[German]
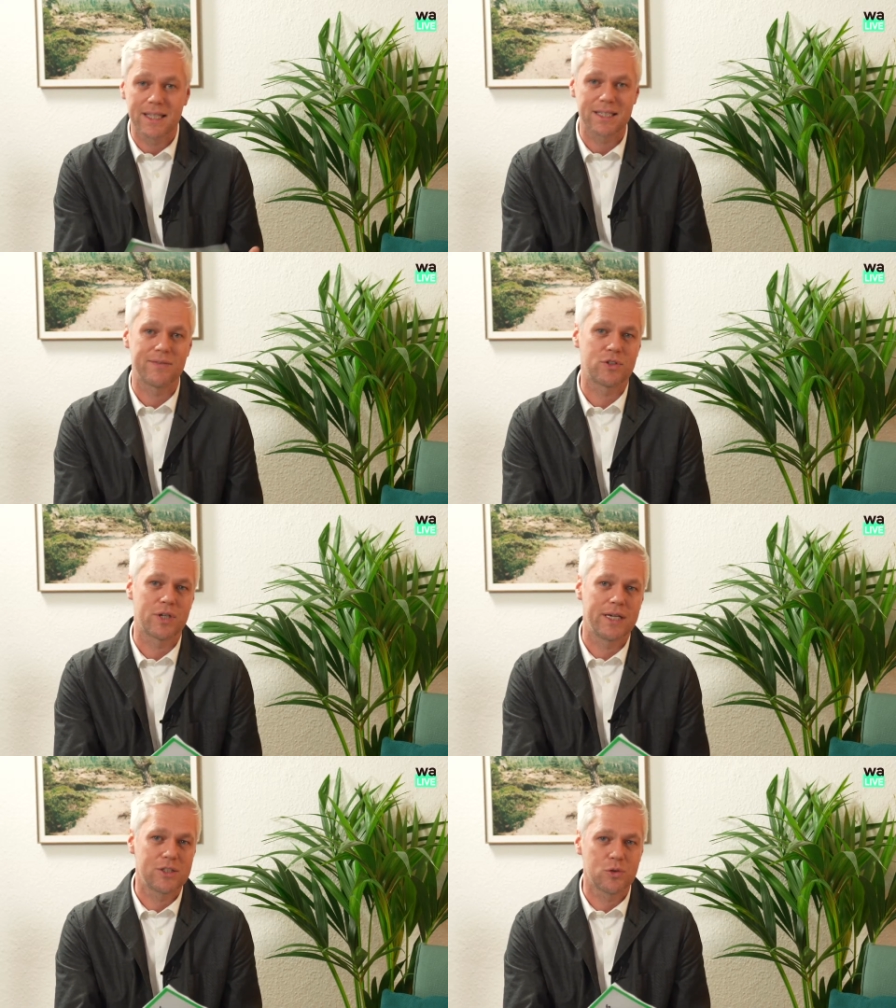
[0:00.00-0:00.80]
das ist
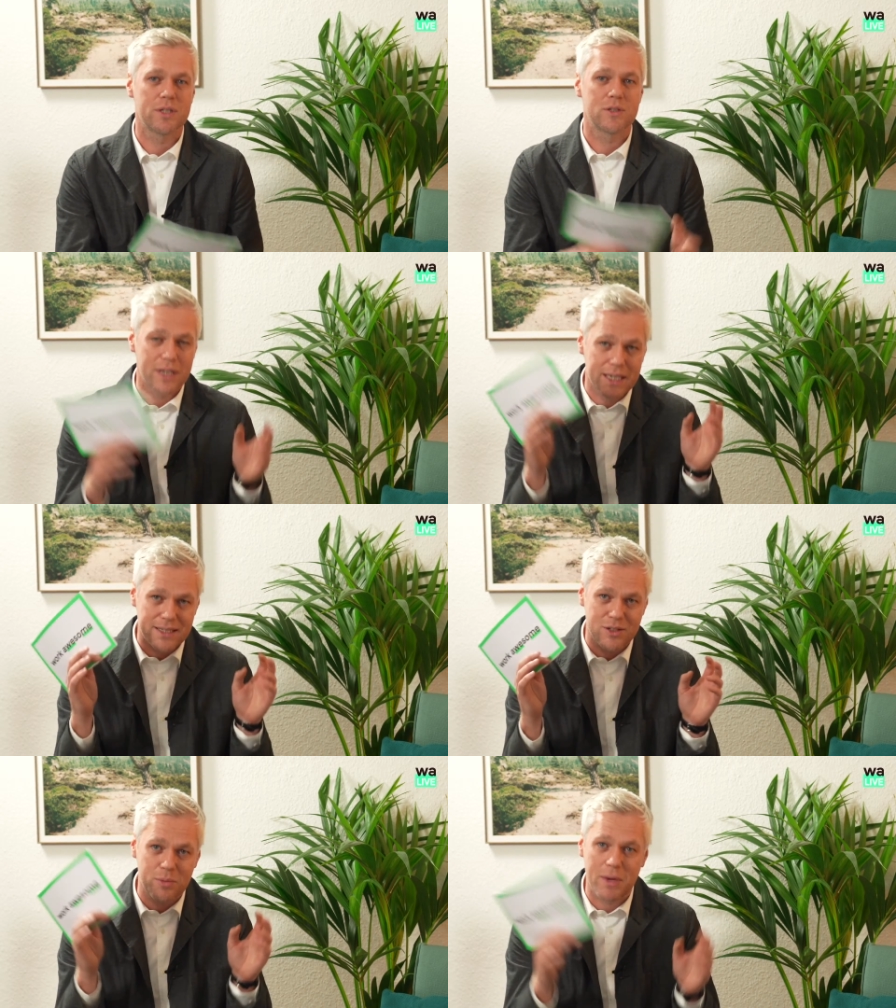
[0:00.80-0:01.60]
wahrscheinlich schon in sozusagen
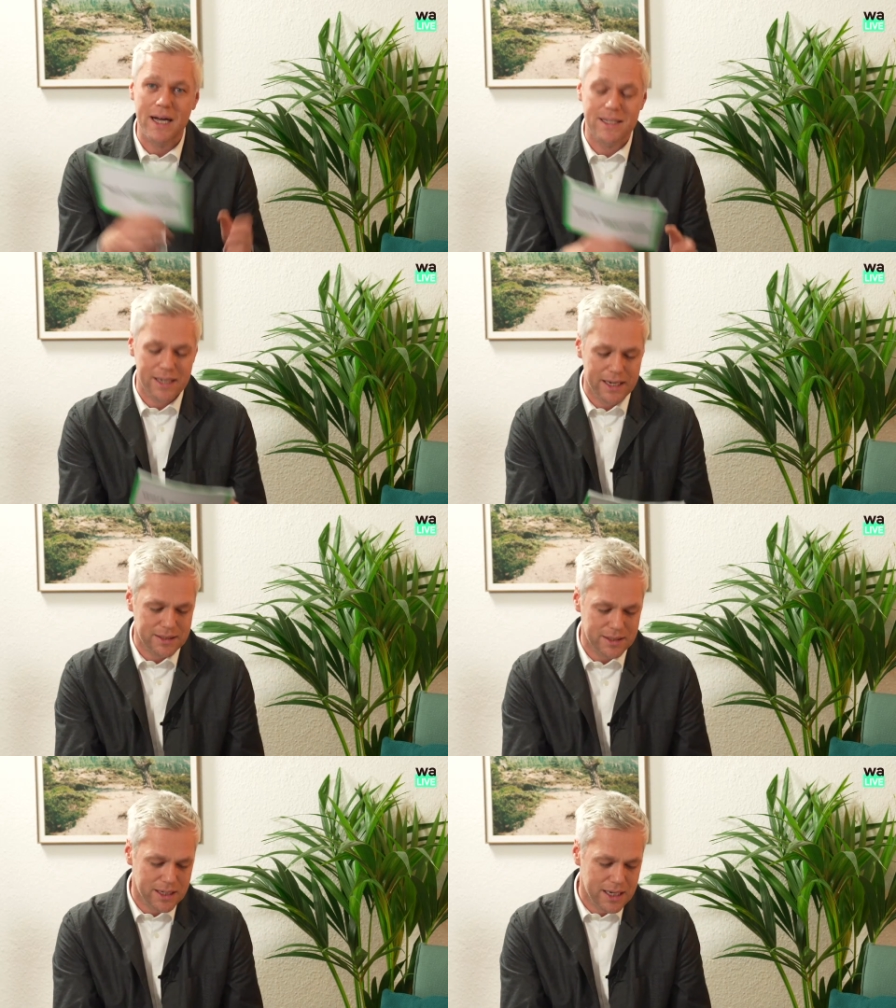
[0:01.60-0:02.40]
ganz normalen
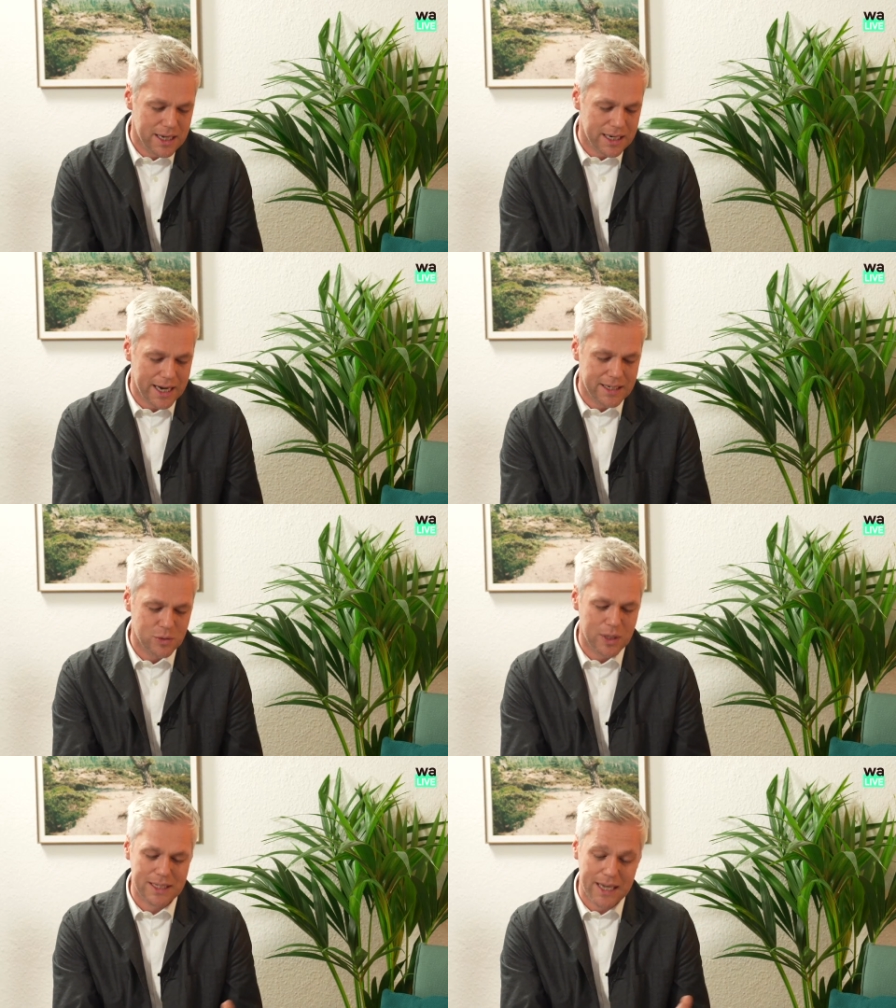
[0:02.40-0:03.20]
Zeiten keine
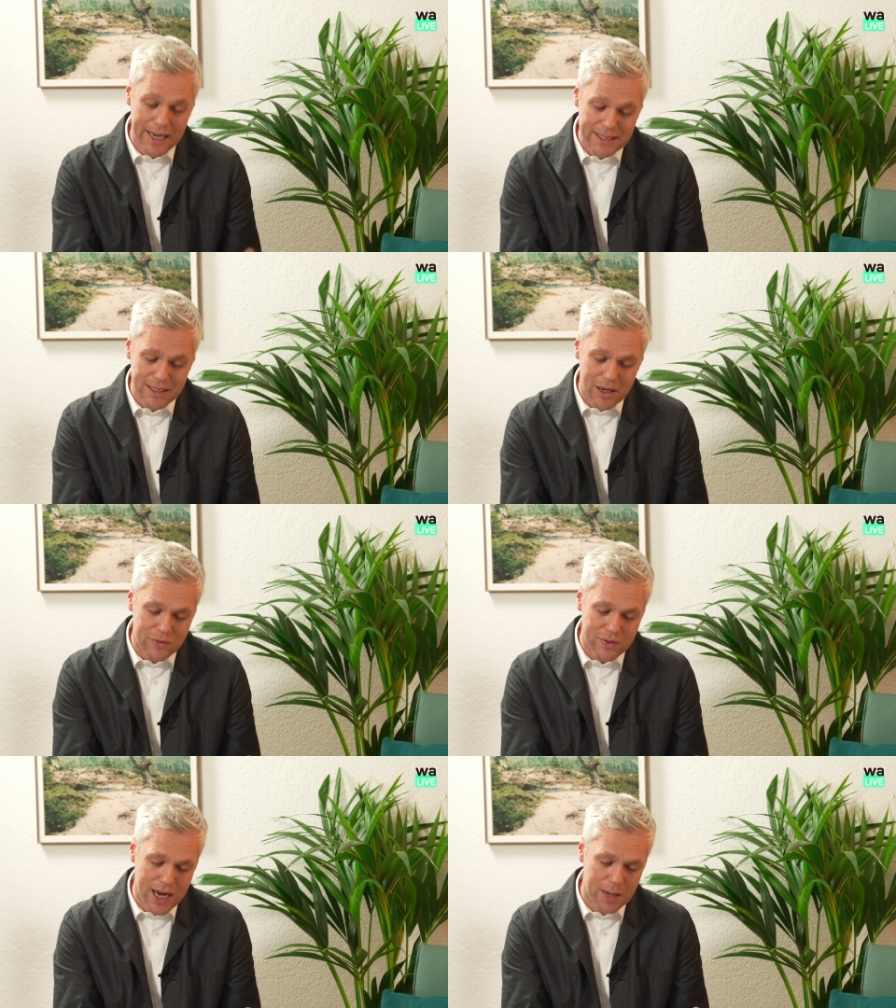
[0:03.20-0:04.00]
so ganz leichte
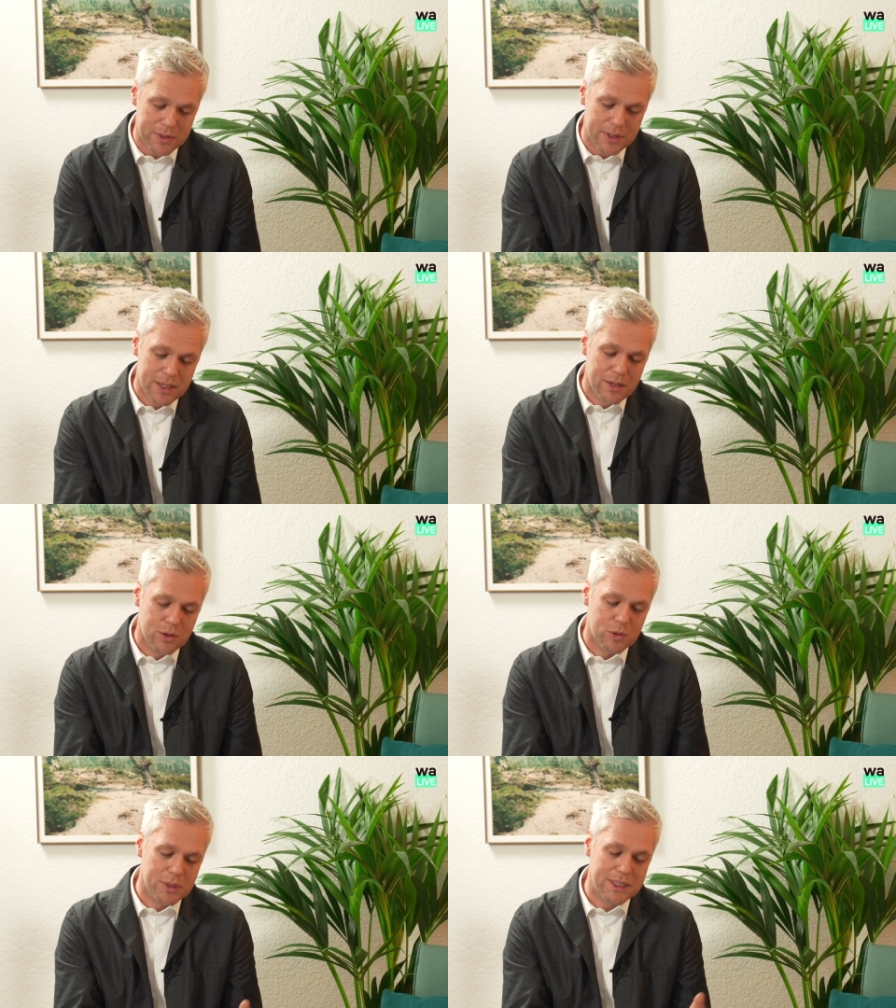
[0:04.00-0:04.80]
Aufgabe.
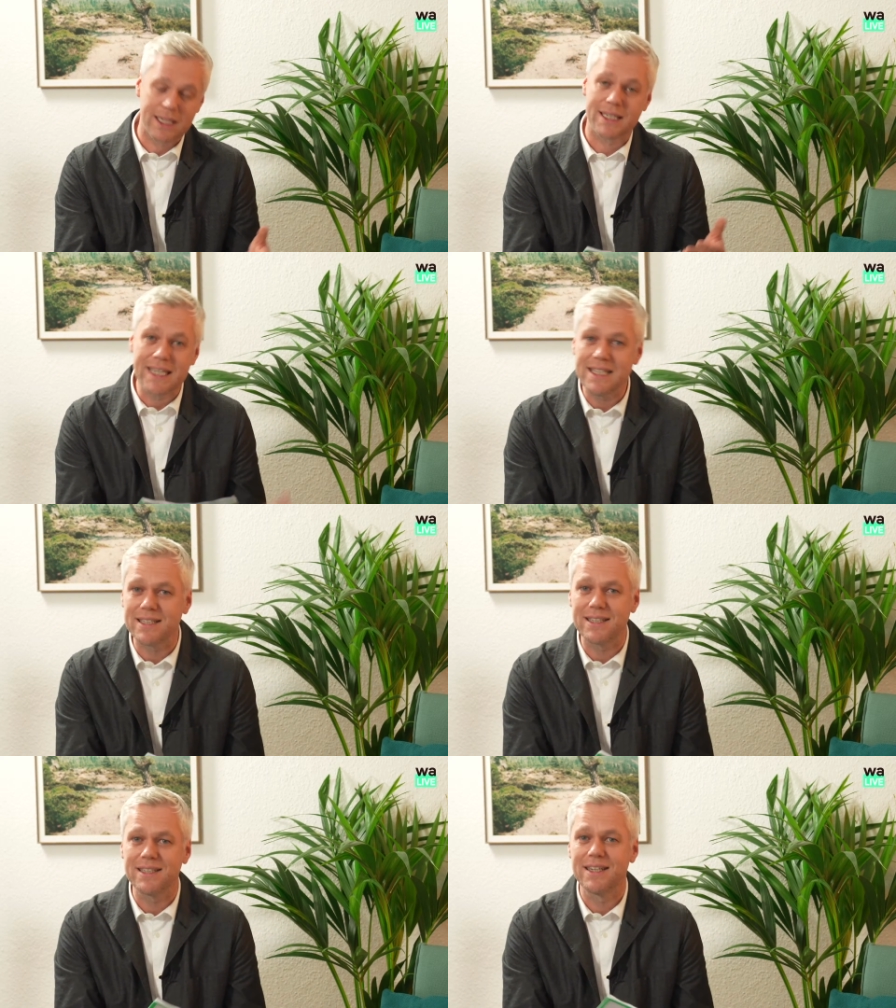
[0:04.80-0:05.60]
Und mit dieser
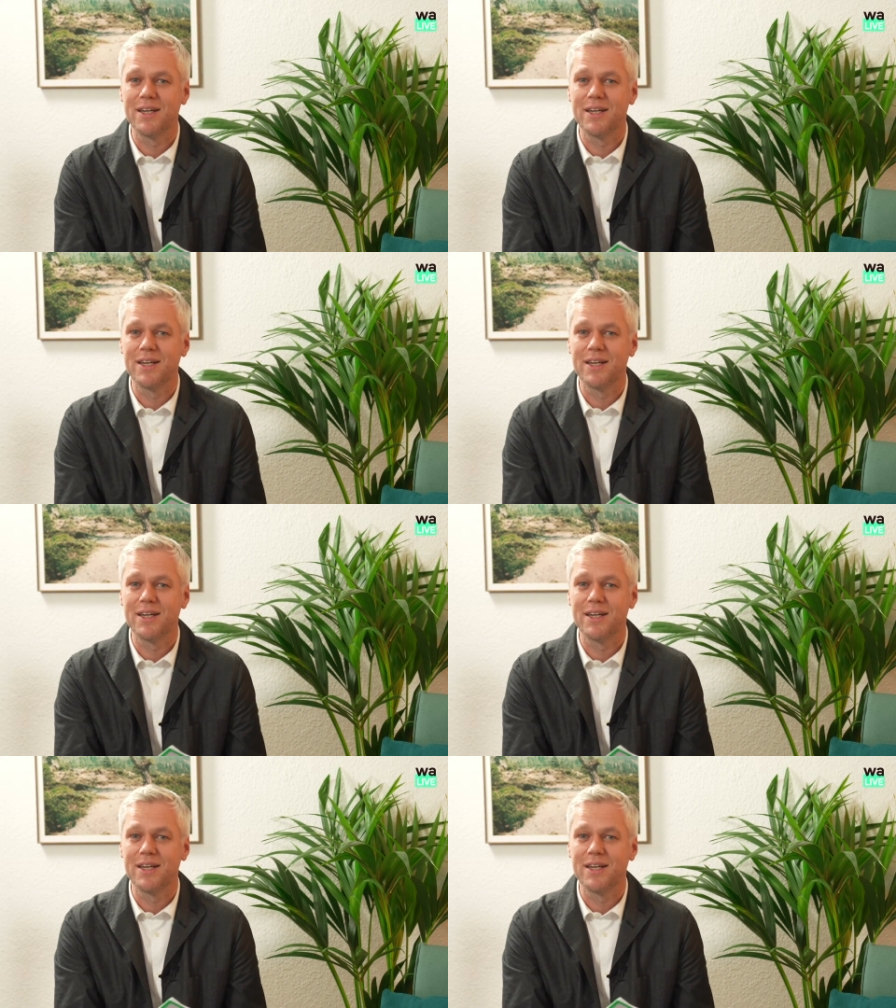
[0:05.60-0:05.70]
Krise